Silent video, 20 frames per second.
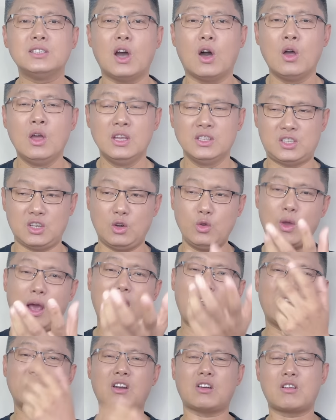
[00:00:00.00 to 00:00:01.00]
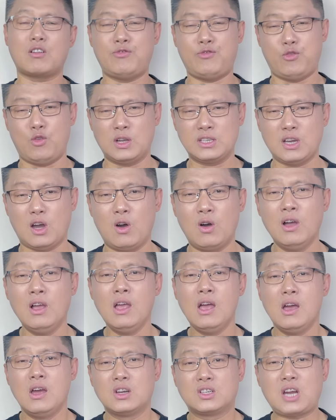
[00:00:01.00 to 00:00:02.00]
教。其实原来这是佛教
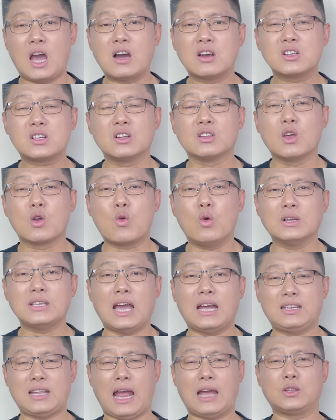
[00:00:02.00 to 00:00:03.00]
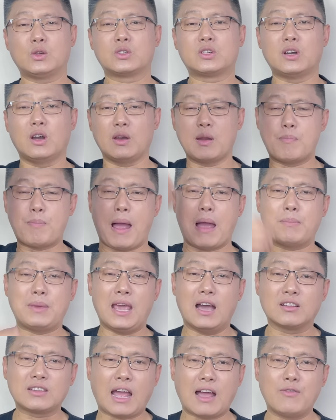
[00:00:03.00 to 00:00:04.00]
昌盛的国家，大家都知道这巴米
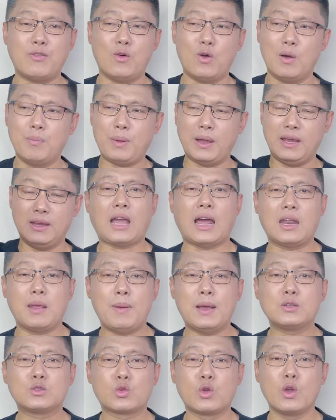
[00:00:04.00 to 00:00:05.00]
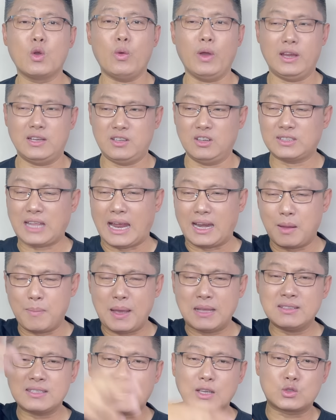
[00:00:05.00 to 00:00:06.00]
扬大佛被塔利班摧毁。其实塔利
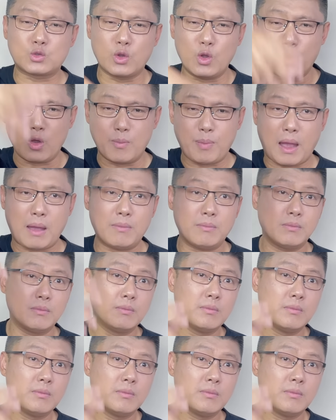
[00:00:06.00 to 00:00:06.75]
班在摧毁巴